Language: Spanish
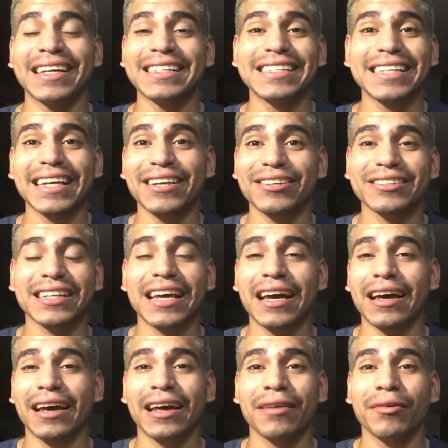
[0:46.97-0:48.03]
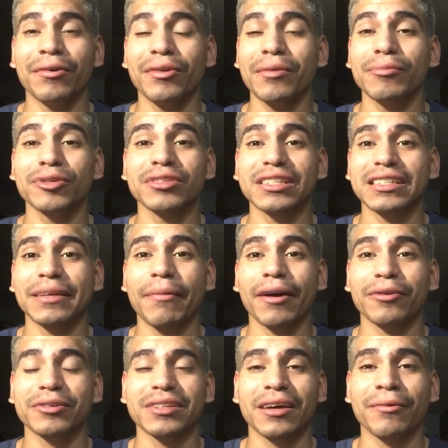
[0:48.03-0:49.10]
es en serio, o sea, he vivido
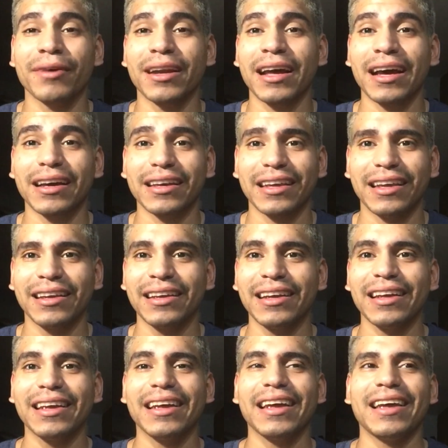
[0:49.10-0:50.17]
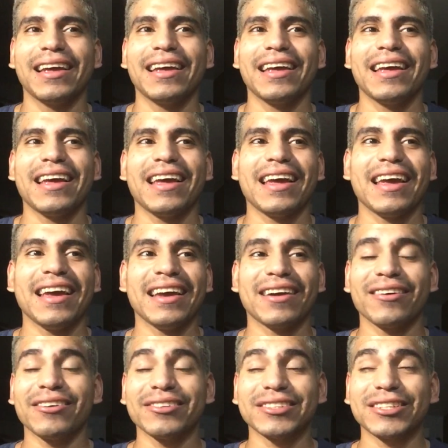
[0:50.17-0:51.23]
muchísimas cosas buenas aquí. He
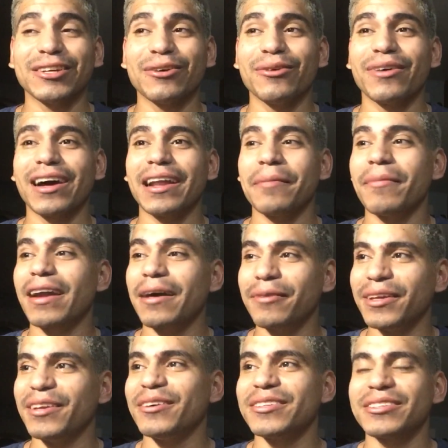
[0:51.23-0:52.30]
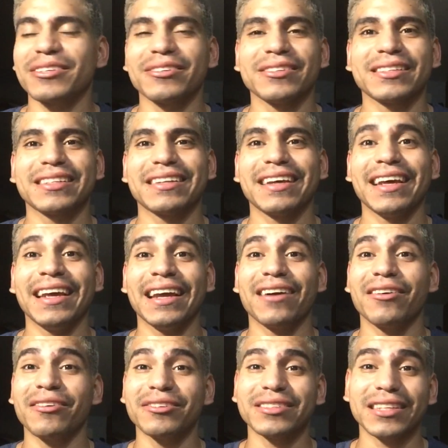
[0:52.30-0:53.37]
conocido lugares maravillosos, he
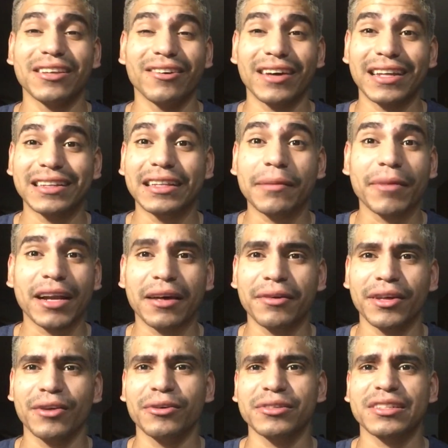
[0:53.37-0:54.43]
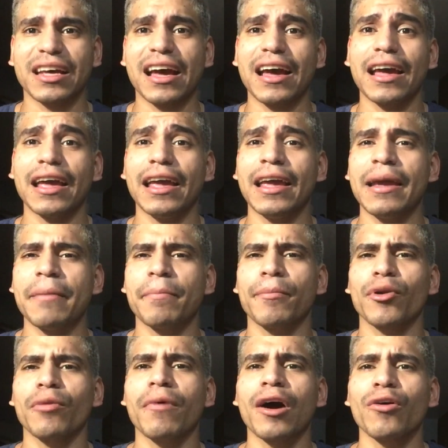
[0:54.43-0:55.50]
conocido gente maravillosa, he
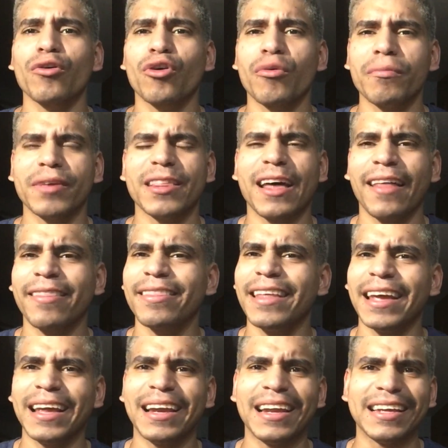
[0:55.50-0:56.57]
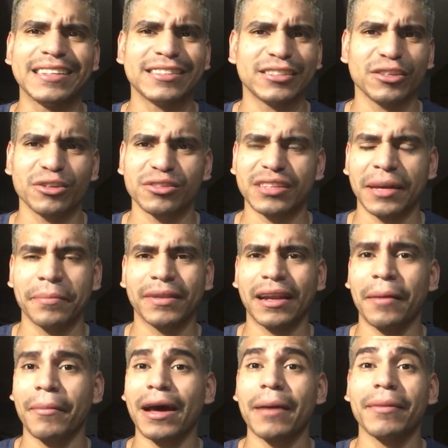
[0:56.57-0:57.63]
probado comida deliciosa,
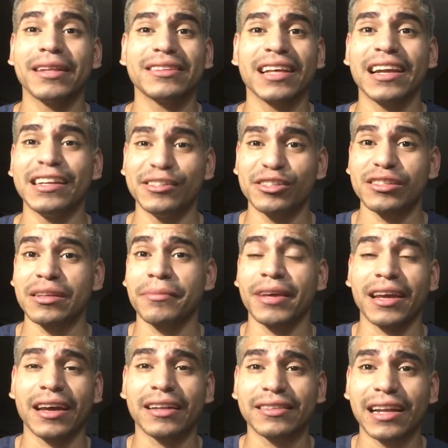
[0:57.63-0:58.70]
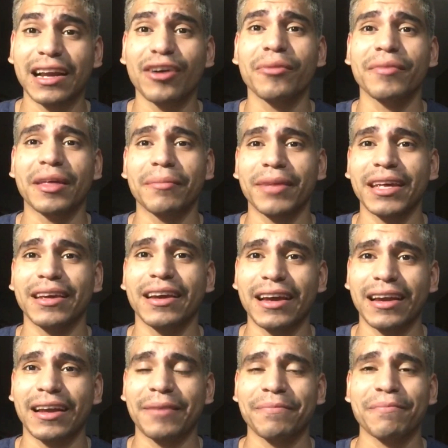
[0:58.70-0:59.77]
extremadamente deliciosa, me encanta la comida
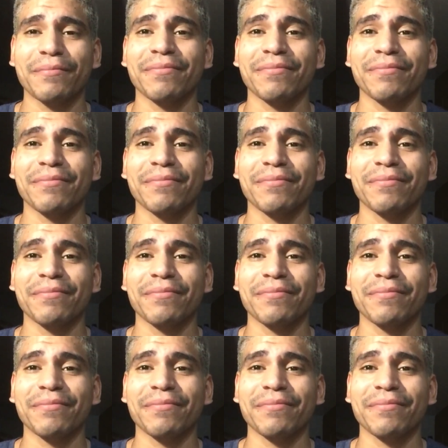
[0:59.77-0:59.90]
mexicana.